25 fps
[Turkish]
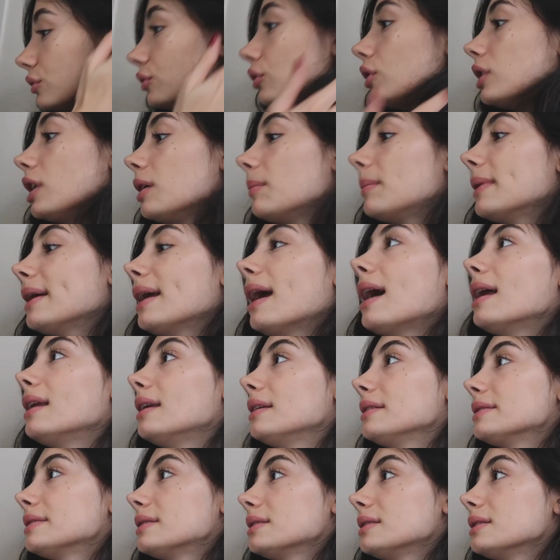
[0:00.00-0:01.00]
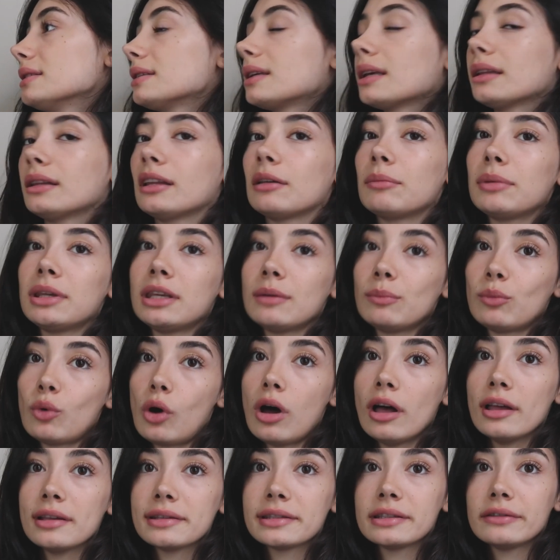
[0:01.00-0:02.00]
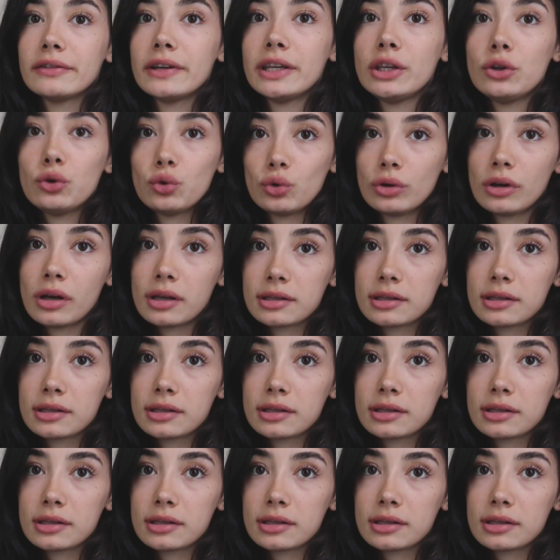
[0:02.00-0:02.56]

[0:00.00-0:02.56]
Dolaba yerleştirirken tabii ki boğazlı ve yün